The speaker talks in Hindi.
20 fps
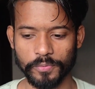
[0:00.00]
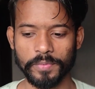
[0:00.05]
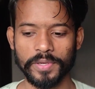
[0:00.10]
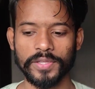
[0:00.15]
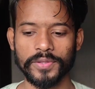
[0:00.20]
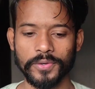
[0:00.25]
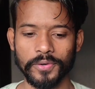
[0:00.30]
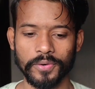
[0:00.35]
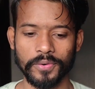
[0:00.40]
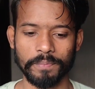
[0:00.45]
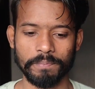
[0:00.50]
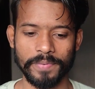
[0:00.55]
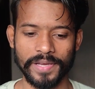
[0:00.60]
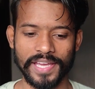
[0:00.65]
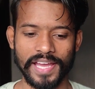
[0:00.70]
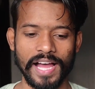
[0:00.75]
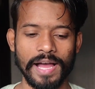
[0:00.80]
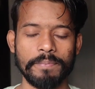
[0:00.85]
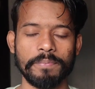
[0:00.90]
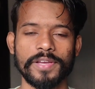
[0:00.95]
उम्मीदों
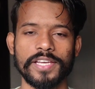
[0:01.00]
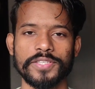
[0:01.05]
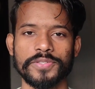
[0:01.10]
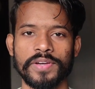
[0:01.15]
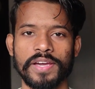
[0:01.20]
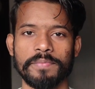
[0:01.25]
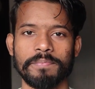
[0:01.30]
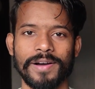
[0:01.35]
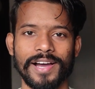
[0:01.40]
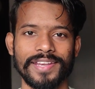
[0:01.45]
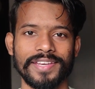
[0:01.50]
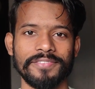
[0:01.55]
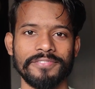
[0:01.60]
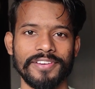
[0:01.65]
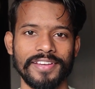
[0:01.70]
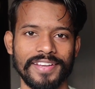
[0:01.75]
पे आपके जो है पानी